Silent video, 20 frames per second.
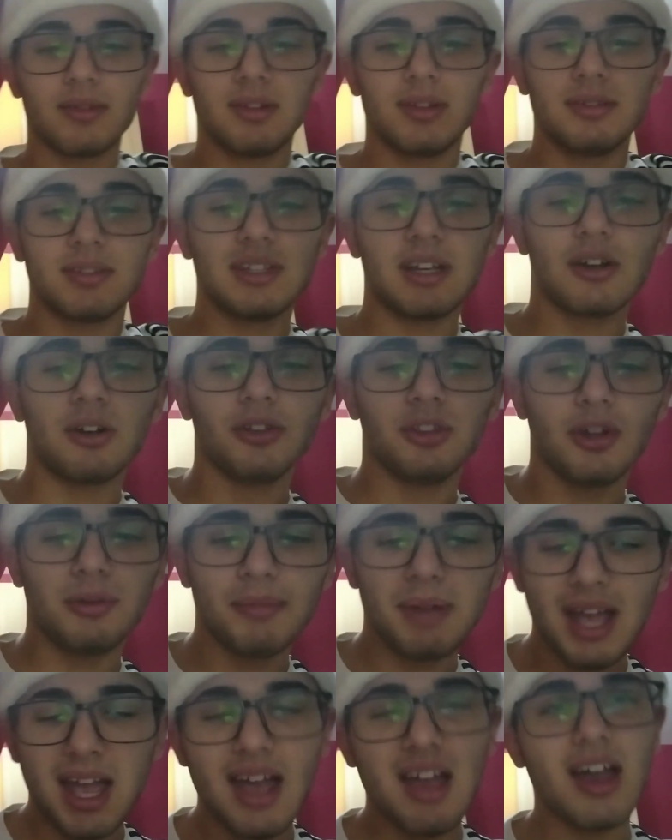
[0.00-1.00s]
Secondo
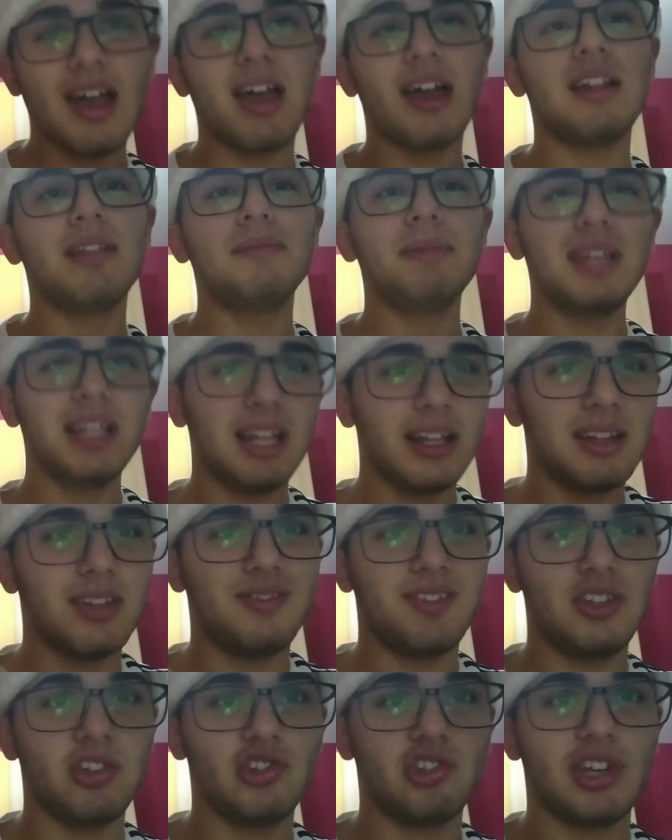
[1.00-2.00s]
me il Milan
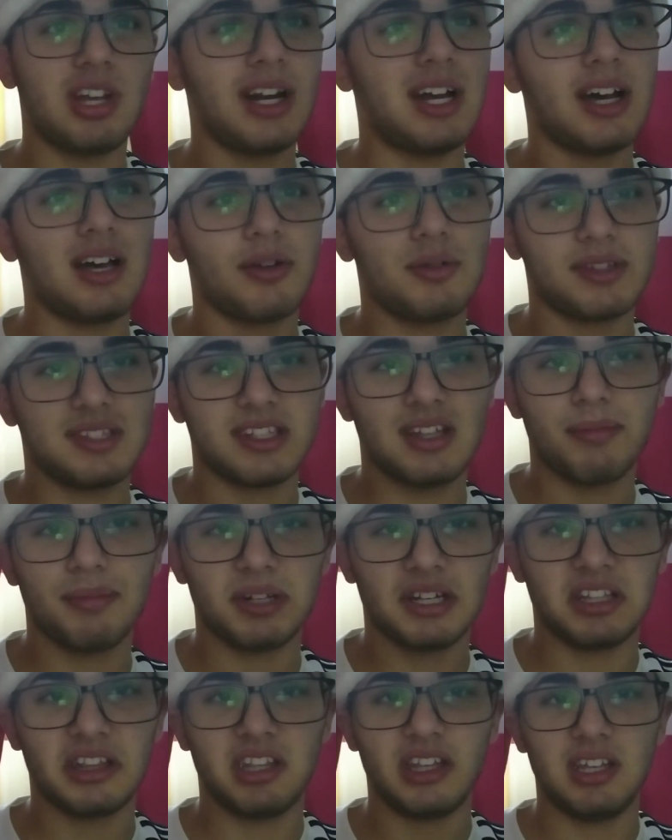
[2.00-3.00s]
vincerà questa
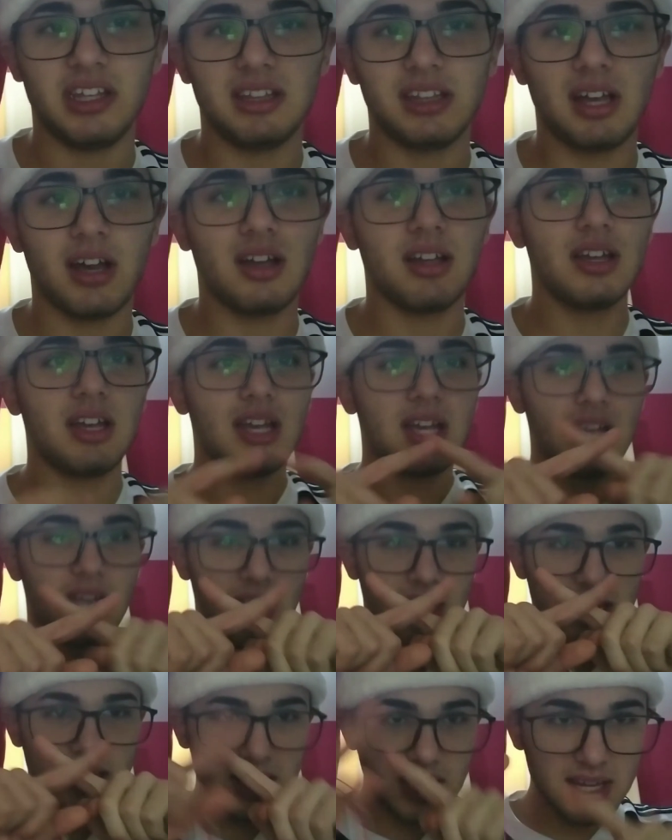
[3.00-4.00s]
partita.
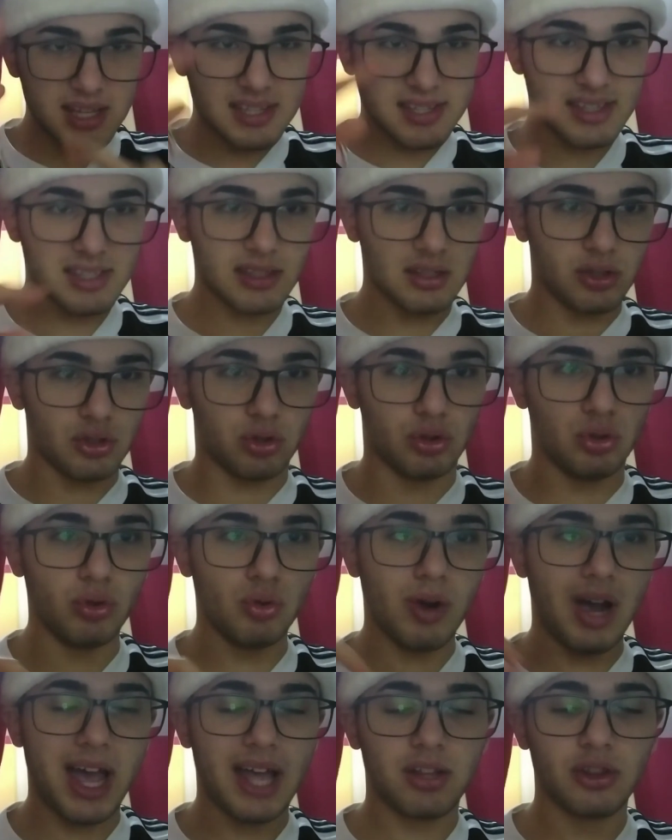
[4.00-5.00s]

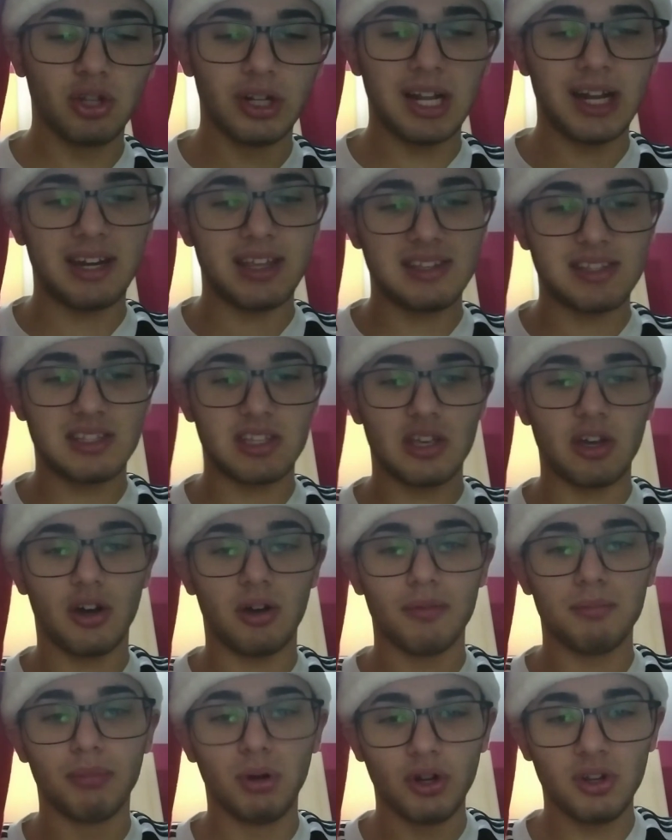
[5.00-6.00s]
X2, non la rischio.
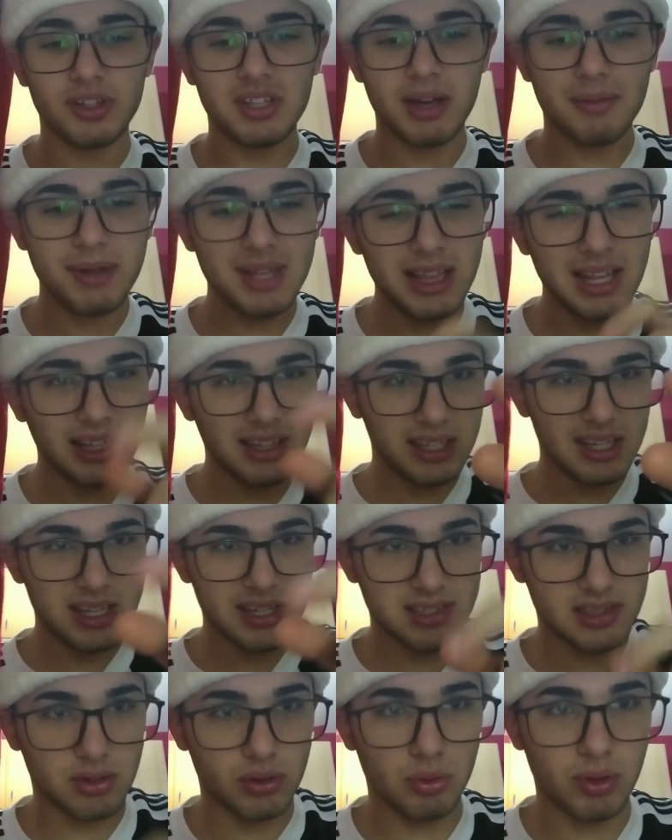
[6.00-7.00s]
Bologna-Milan
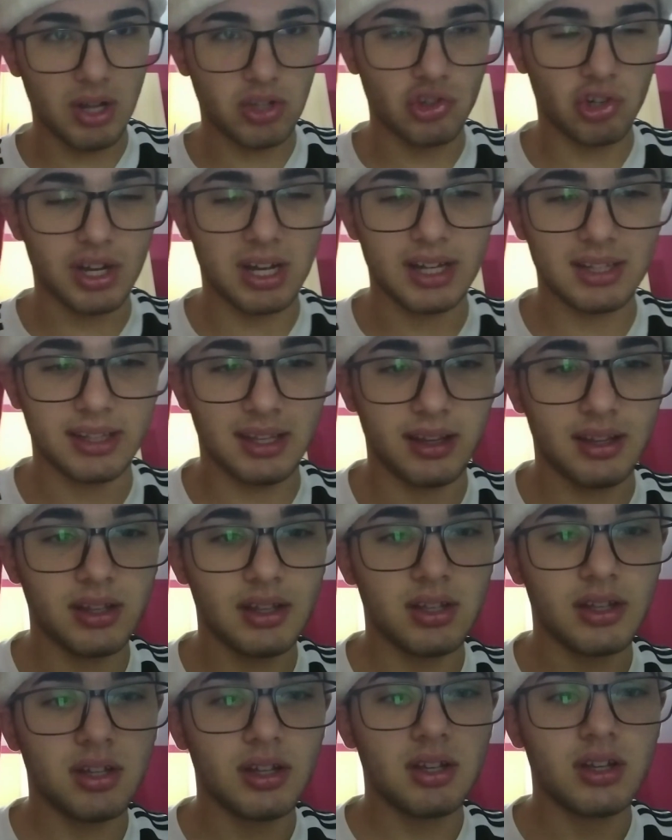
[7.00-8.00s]
X2 giocate.
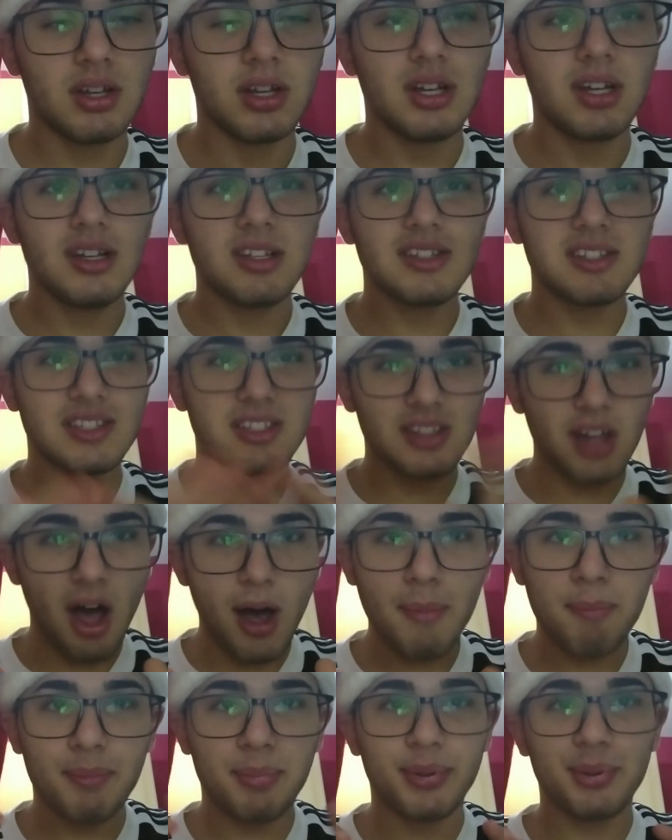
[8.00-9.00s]

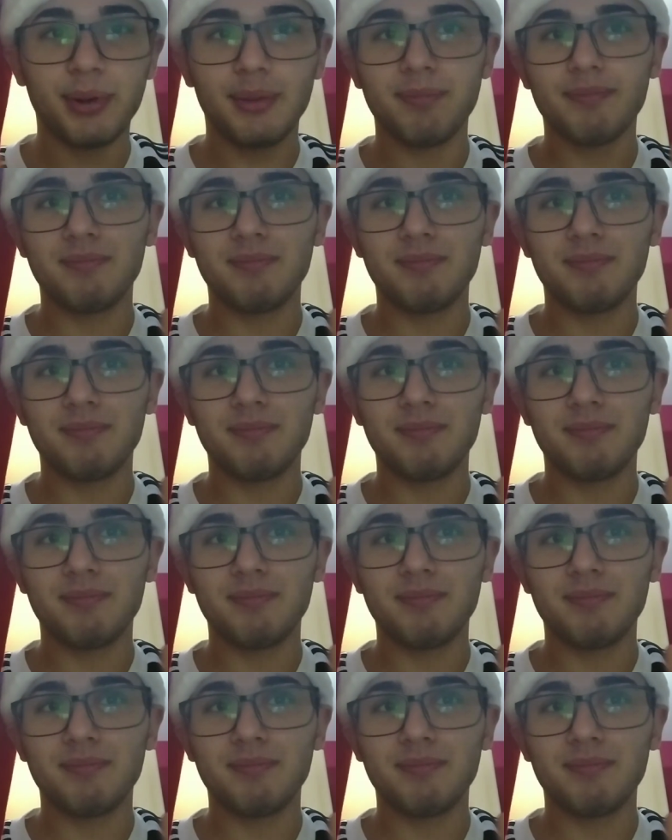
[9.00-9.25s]
Stop!